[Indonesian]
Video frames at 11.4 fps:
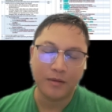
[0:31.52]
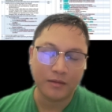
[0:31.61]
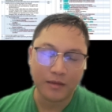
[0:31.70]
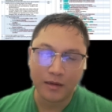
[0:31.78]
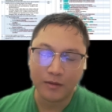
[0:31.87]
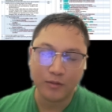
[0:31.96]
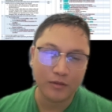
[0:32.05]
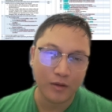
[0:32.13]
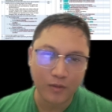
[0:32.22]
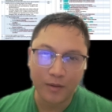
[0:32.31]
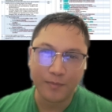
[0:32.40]

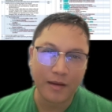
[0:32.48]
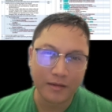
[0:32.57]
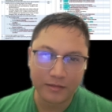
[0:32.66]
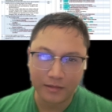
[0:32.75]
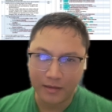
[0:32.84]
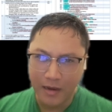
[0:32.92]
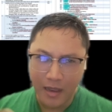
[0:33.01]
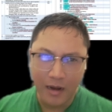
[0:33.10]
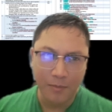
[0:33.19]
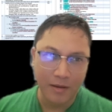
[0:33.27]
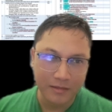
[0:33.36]
pertanggungjawaban
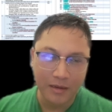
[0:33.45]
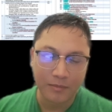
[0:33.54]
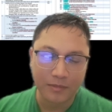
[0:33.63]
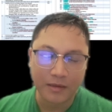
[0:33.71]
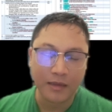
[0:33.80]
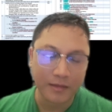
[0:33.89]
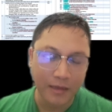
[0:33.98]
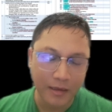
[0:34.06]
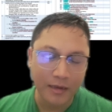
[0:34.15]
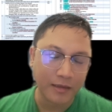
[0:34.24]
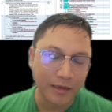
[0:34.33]
segala macam
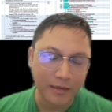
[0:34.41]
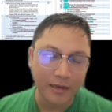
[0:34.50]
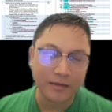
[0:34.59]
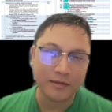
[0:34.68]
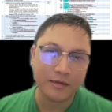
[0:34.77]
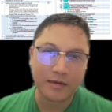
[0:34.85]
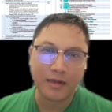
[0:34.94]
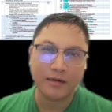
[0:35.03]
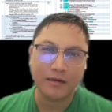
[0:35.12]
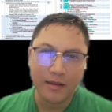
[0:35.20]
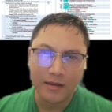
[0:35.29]
data-data yang
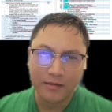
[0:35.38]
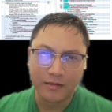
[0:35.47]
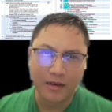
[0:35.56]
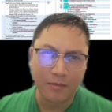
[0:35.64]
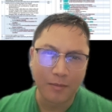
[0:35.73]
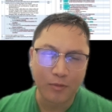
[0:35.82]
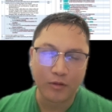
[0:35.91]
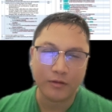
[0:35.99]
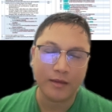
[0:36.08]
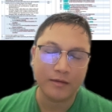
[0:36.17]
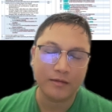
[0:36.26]
dihasilkan selama
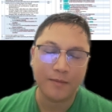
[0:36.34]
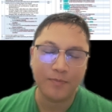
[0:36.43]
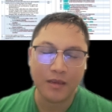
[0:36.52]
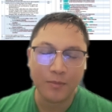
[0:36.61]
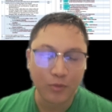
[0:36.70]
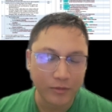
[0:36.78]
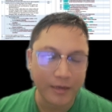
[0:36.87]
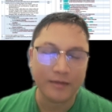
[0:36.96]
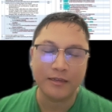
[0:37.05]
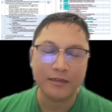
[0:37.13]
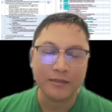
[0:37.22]
proses
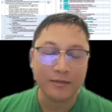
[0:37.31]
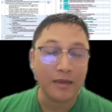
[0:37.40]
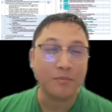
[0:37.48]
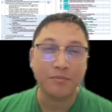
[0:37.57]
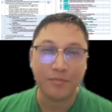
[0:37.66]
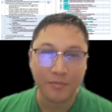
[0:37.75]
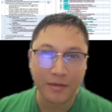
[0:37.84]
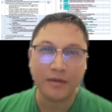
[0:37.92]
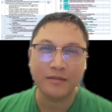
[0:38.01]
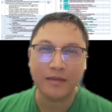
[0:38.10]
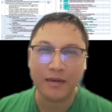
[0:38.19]
e-purchasing sejak
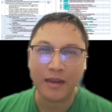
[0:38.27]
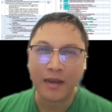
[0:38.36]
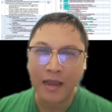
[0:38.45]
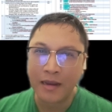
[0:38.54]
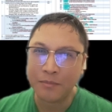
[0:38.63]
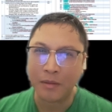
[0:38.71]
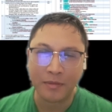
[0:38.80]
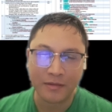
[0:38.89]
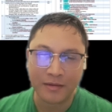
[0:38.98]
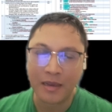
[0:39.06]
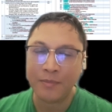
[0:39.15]
merencanakan,
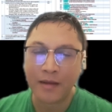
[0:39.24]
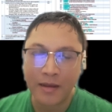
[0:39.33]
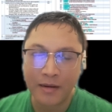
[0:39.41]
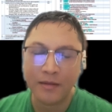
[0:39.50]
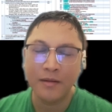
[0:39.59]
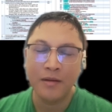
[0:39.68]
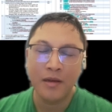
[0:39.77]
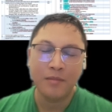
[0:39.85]
mempersiapkan,